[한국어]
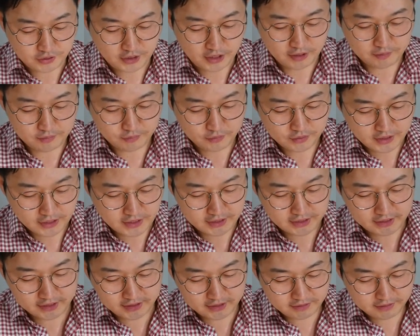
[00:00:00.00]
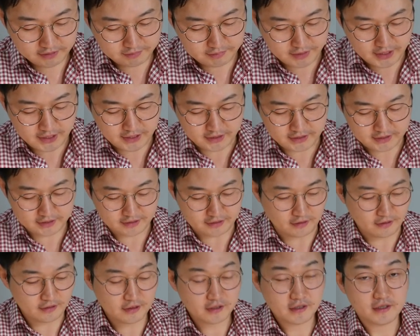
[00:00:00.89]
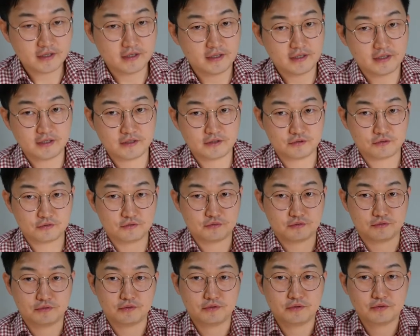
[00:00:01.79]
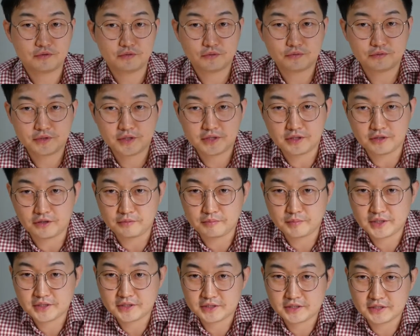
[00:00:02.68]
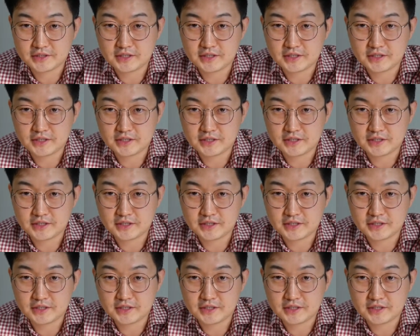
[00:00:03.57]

행복한 일은 매일 있어. 이것도 동생이 얼마 전에